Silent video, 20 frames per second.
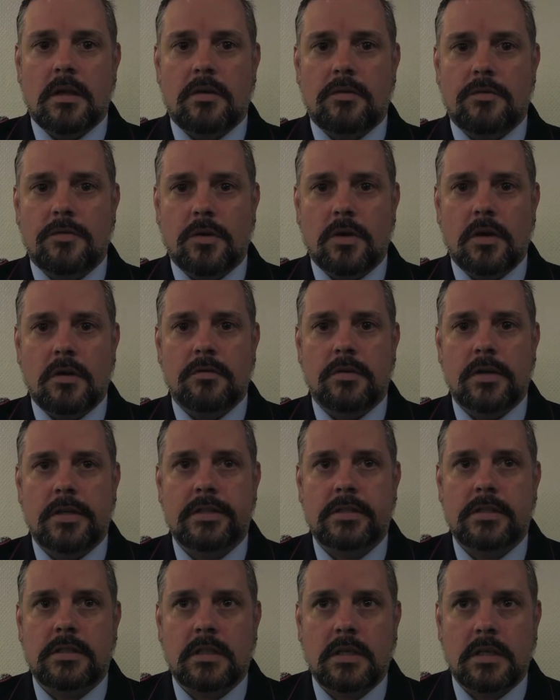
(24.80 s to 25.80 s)
Feuerwehr
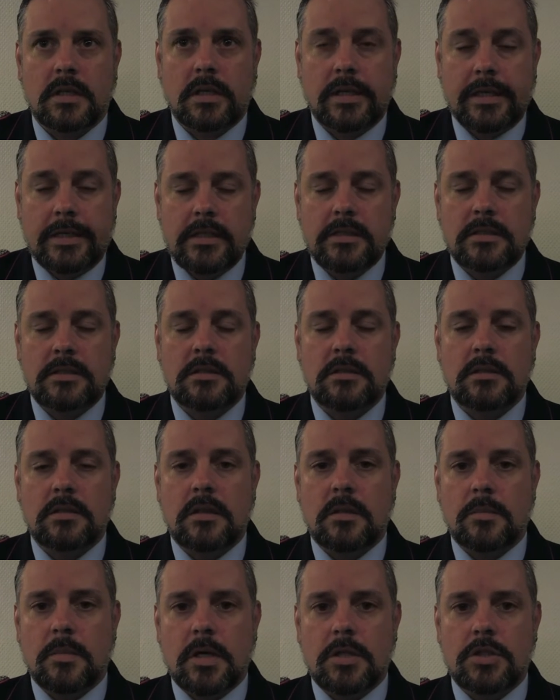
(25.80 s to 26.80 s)
ist eine
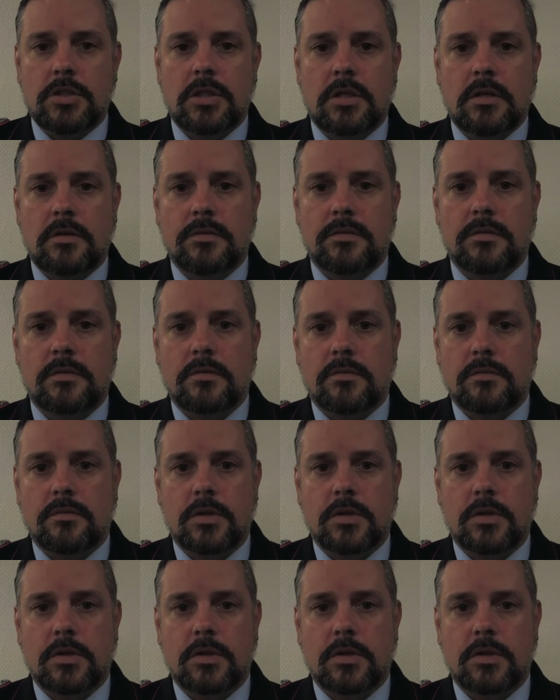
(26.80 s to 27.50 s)
Riesengemeinschaft.